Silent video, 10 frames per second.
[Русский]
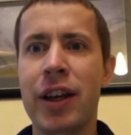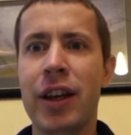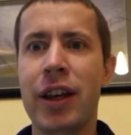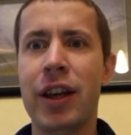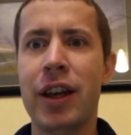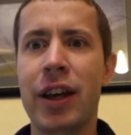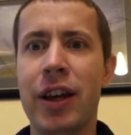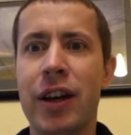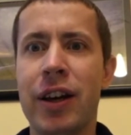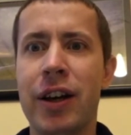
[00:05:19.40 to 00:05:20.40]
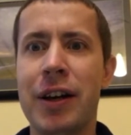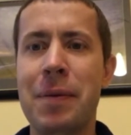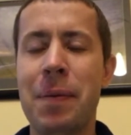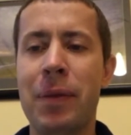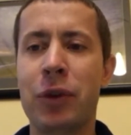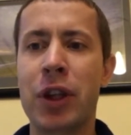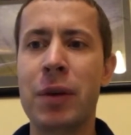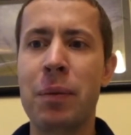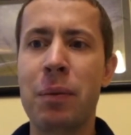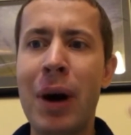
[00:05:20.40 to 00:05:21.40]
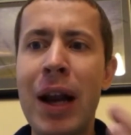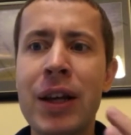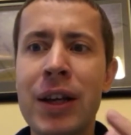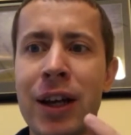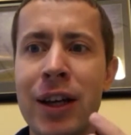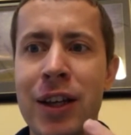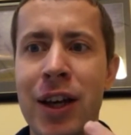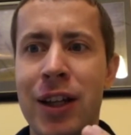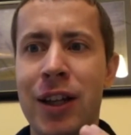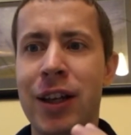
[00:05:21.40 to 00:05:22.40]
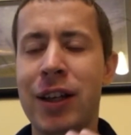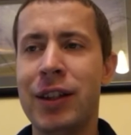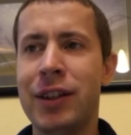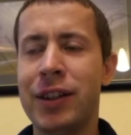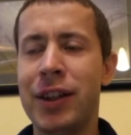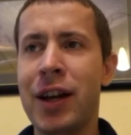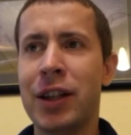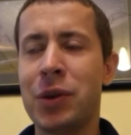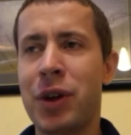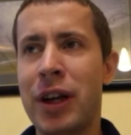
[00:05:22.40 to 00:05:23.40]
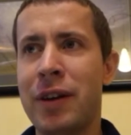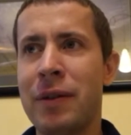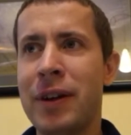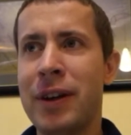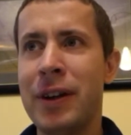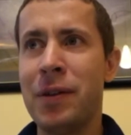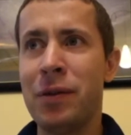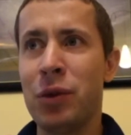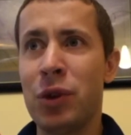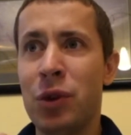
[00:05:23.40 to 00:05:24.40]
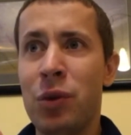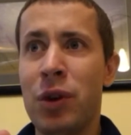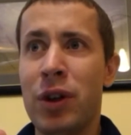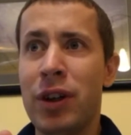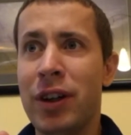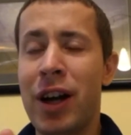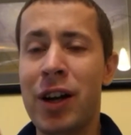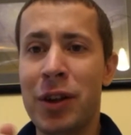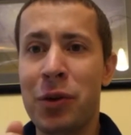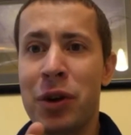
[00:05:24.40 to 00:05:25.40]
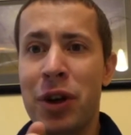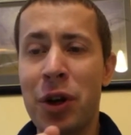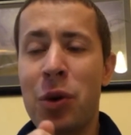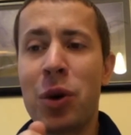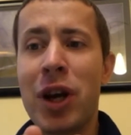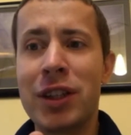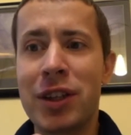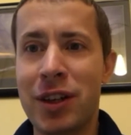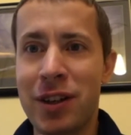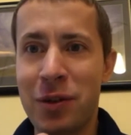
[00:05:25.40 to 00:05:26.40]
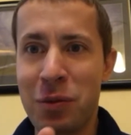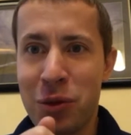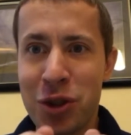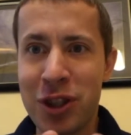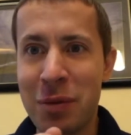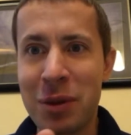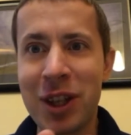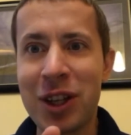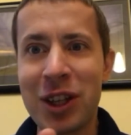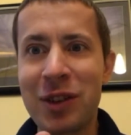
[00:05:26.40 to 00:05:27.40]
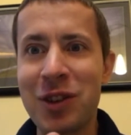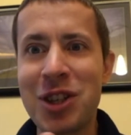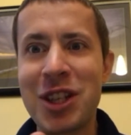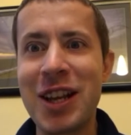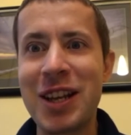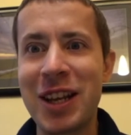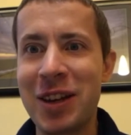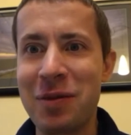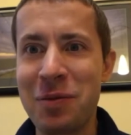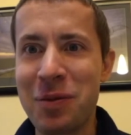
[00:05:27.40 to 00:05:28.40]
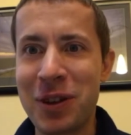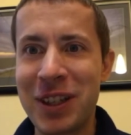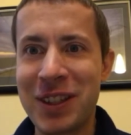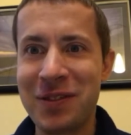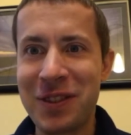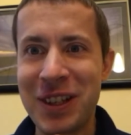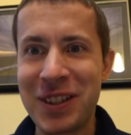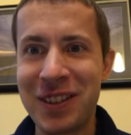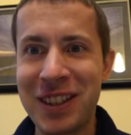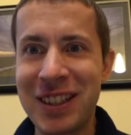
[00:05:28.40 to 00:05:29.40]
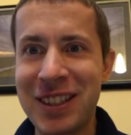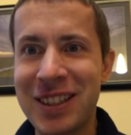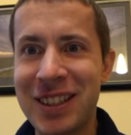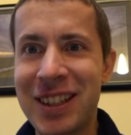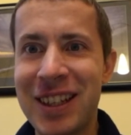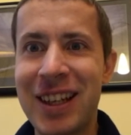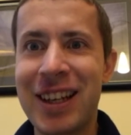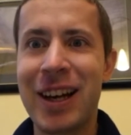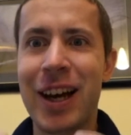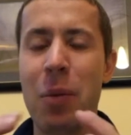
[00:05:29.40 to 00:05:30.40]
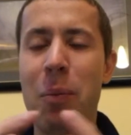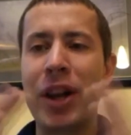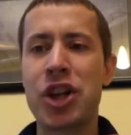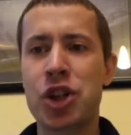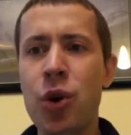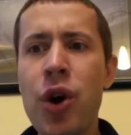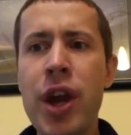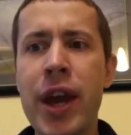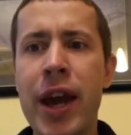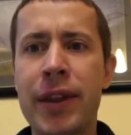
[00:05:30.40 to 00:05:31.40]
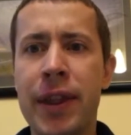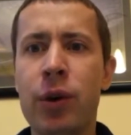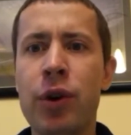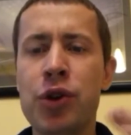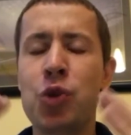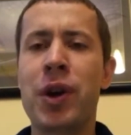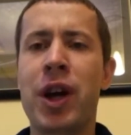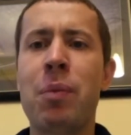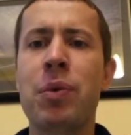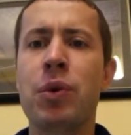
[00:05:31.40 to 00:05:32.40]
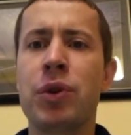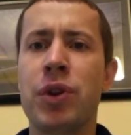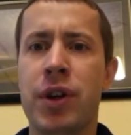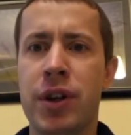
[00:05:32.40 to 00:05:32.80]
И э, вот это маленькое я, да, это я, которое вот, ну, а как такой калькулятор может элементарные вычисления произ- производить. Mm-hmm. А большое я — это такой суперкомпьютер.